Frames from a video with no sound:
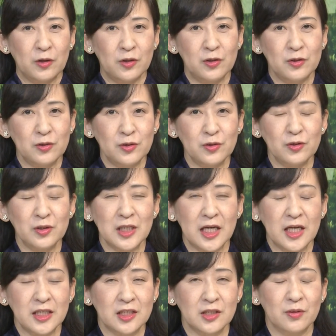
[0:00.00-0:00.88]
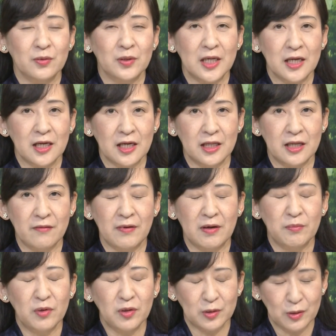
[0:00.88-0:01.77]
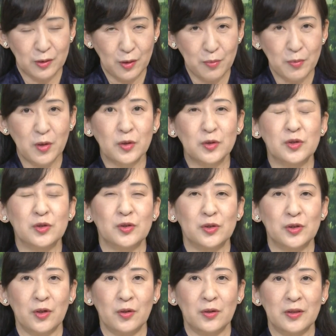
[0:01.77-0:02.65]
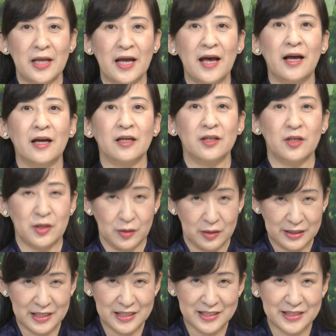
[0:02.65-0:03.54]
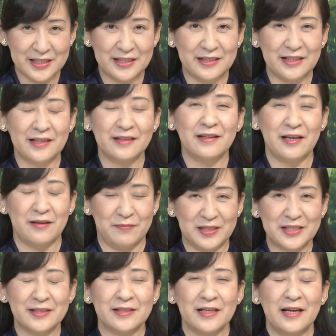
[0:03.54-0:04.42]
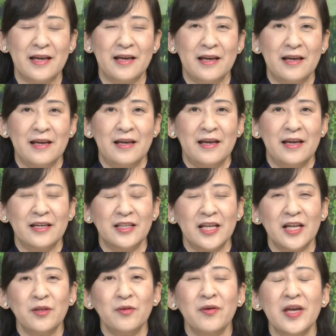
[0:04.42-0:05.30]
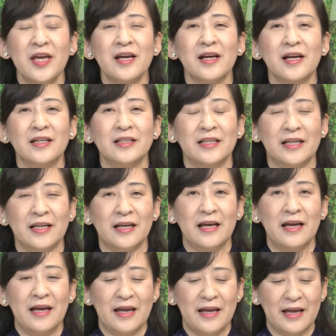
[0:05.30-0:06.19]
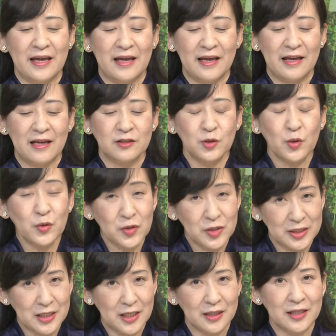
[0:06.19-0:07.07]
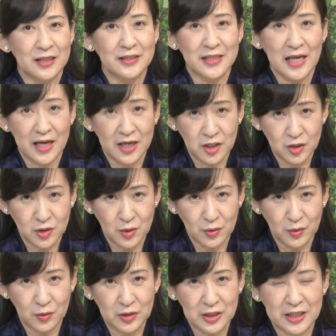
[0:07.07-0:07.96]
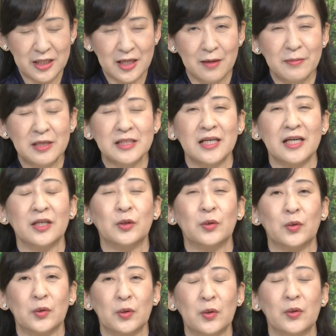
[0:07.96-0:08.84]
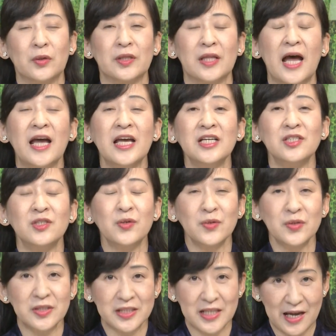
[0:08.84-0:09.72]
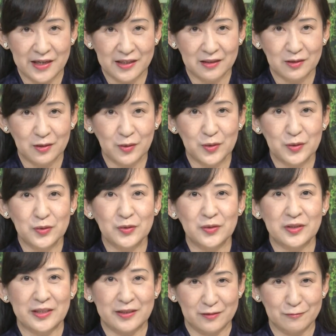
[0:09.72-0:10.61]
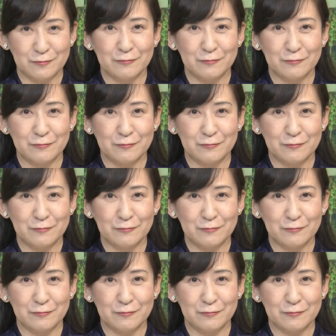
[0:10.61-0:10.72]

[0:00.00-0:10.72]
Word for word: 宮中祭祀の中では最も重要な儀式になっています天皇陛下に、即位されて最初の新嘗祭のことを大城祭というふうに